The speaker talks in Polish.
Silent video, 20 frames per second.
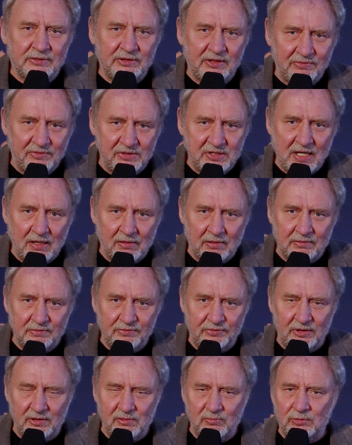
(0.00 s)
nie
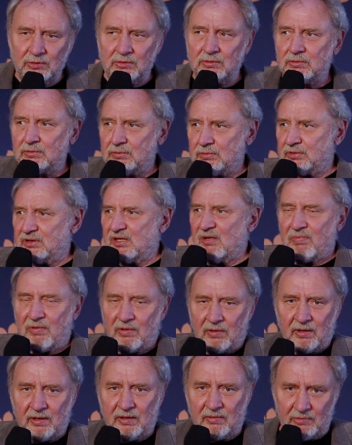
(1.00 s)
widziałem filmu, z
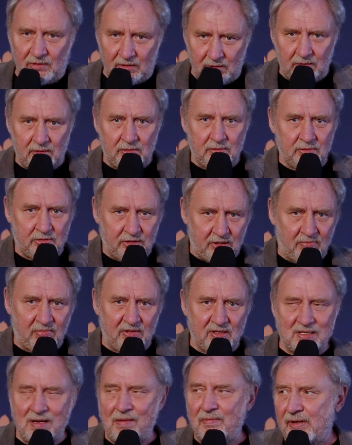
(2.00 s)
niepokojem o
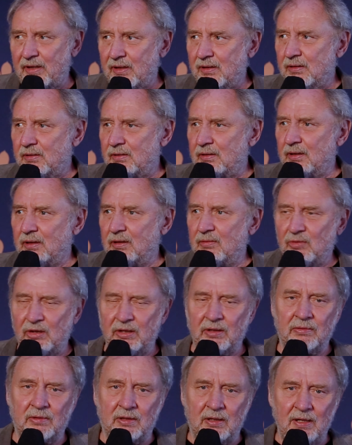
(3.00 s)
siebie samego i o
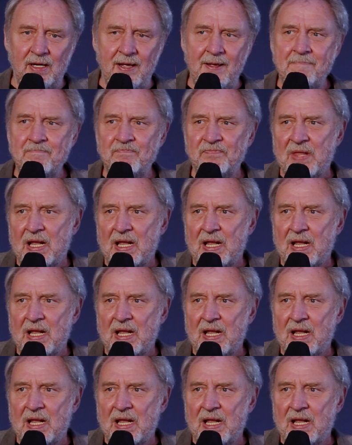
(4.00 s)
moją rolę.